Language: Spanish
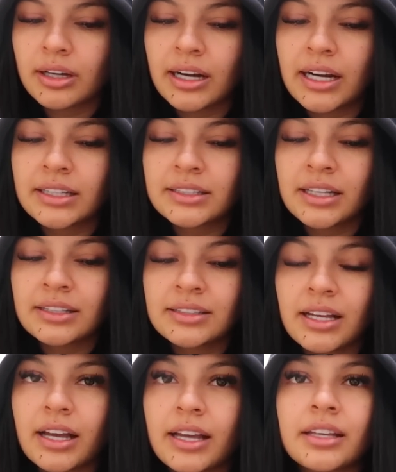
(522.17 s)

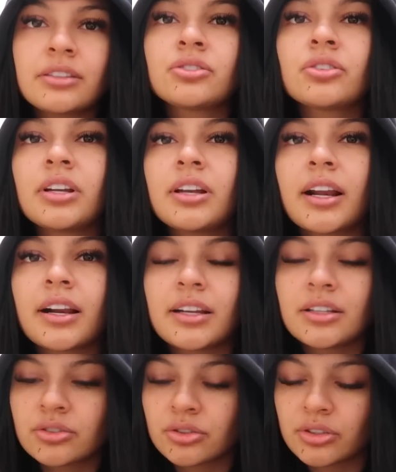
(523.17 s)
gracias a esto de las
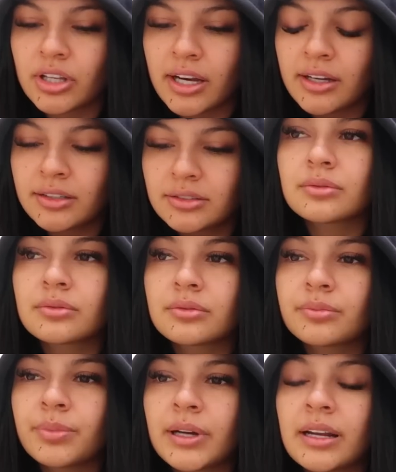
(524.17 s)
redes sociales
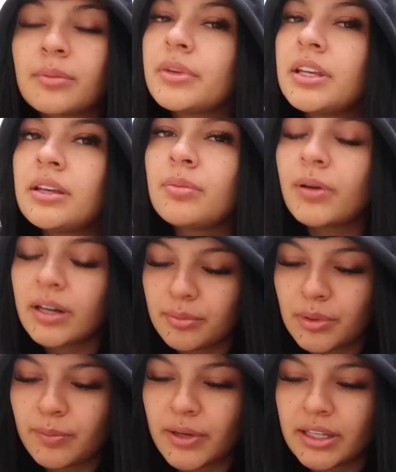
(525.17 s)
para mí y para
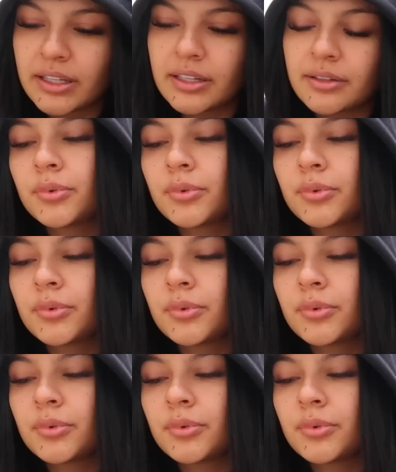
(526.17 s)
mi madre.